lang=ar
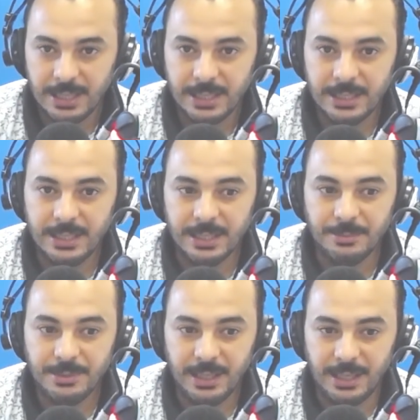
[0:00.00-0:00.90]

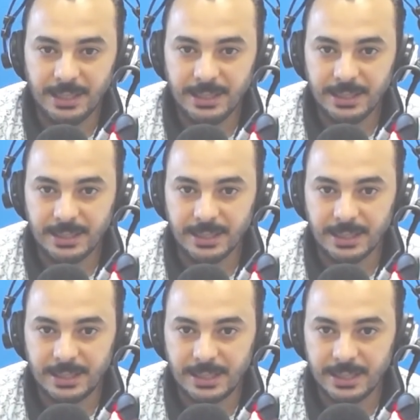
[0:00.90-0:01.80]
للامتحانات
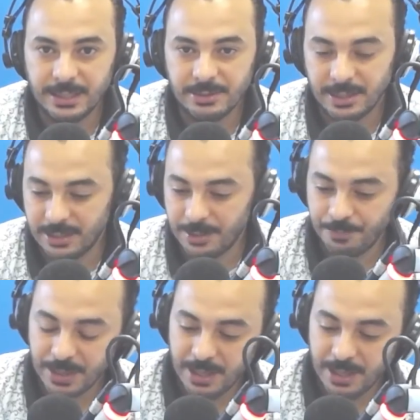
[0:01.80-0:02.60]
للقرايه ان شاء الله